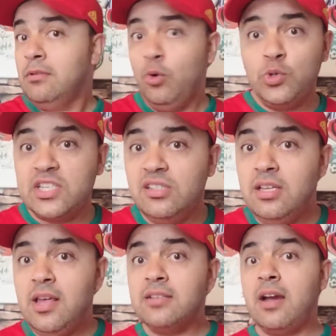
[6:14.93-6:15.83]

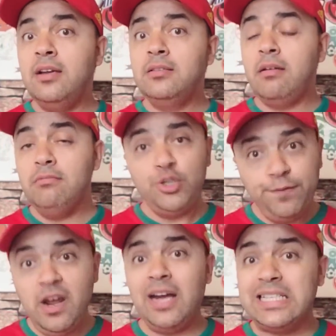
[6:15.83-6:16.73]
والتسديدات ايضا
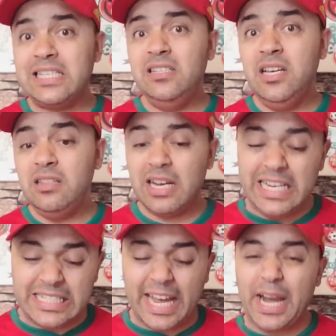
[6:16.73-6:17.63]
شفنا التسديده
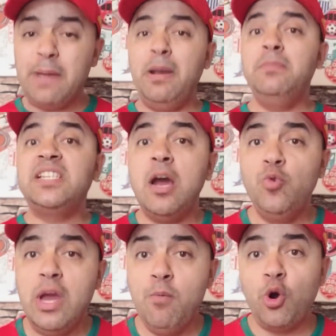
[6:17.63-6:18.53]
اللي تقريبا
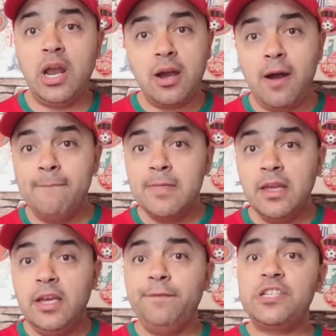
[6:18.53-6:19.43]
مزاويه مغلقه
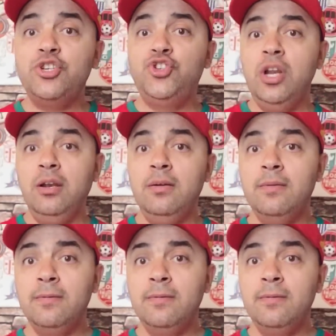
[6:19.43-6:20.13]
كيف سجل